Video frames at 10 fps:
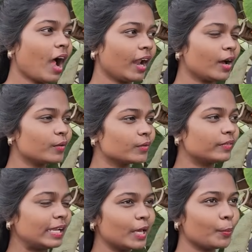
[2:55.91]
ஆனால்
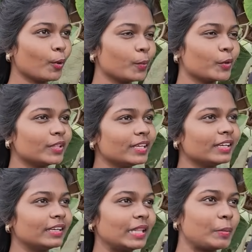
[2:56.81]
வெளியே போகும்போது
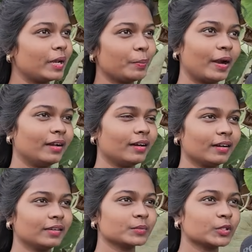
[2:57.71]
இந்த மாதிரி பண்ணாங்க
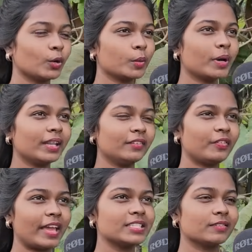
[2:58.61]
ஒரு மாதிரி
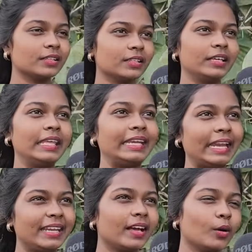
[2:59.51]
ஃபேஸ் வந்து
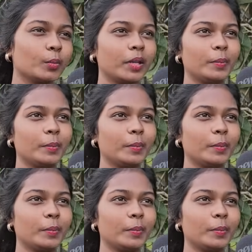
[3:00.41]
இரிட்டேட்டிங்காக ஒரு மாதிரி